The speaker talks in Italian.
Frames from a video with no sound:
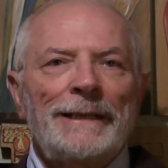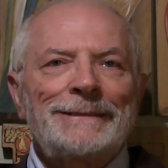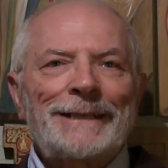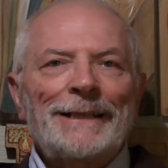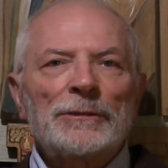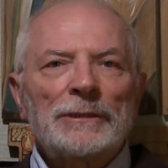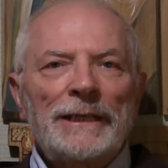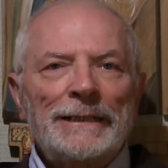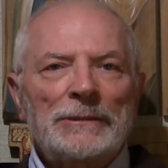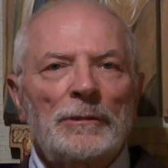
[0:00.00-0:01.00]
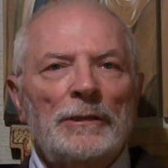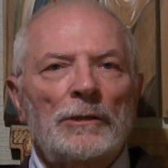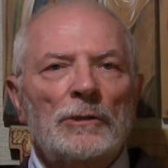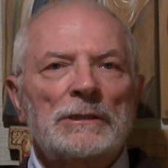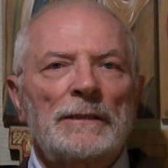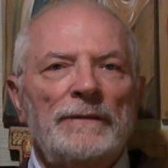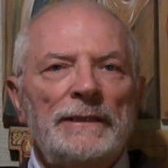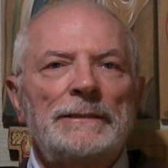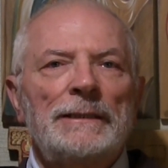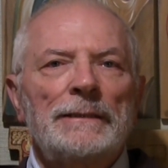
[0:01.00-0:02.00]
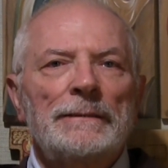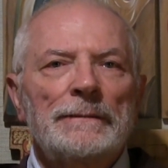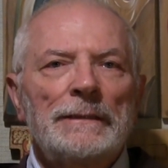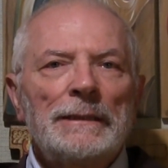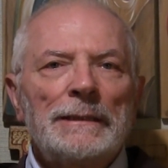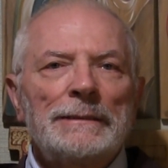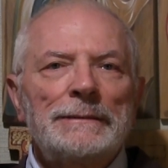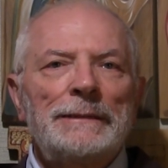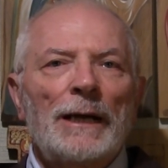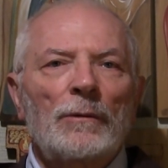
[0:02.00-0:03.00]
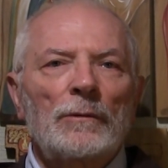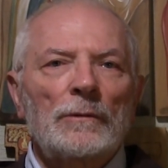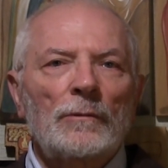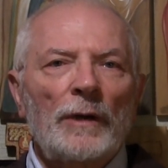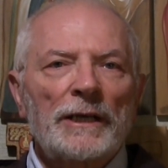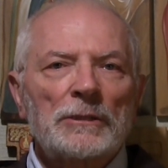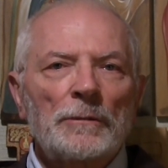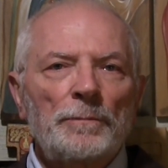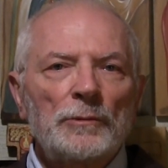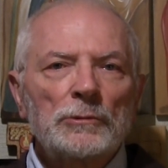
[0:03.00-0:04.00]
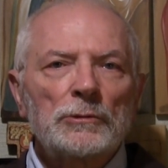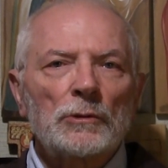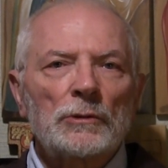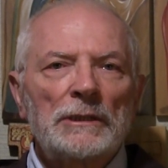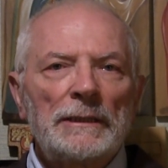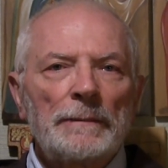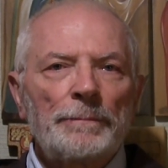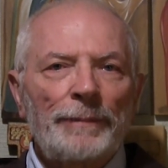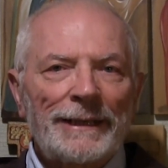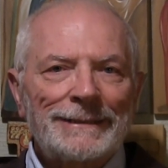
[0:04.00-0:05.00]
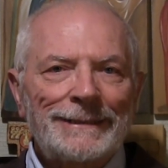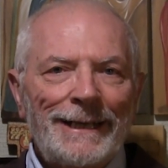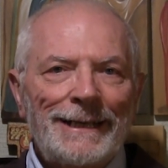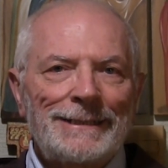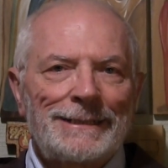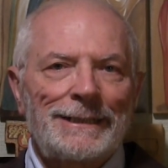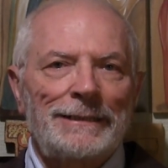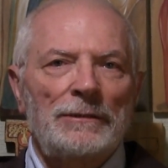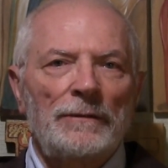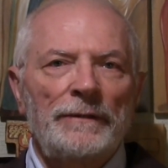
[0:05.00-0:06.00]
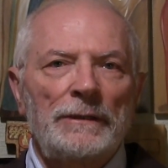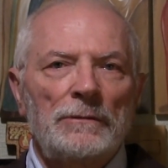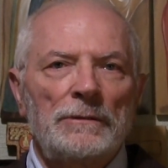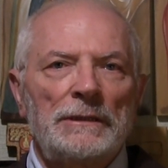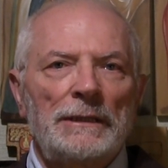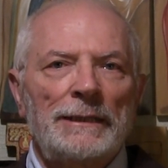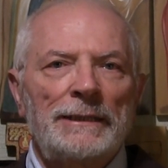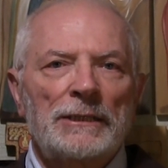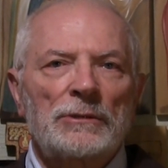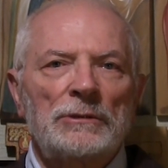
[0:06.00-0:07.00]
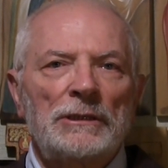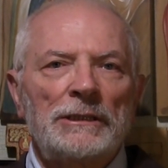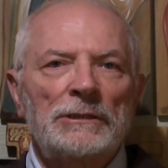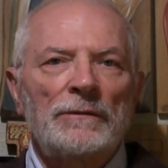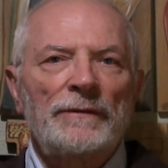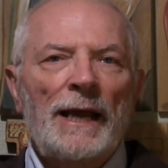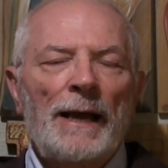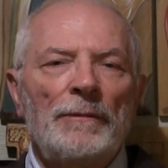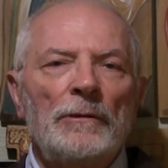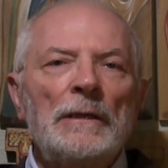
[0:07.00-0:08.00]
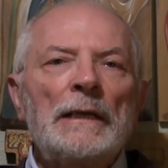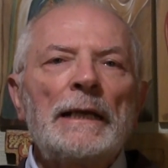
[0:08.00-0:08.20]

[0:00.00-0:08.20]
entrando dentro la nostra vita, da questo punto di partenza dove noi adesso ci ritroviamo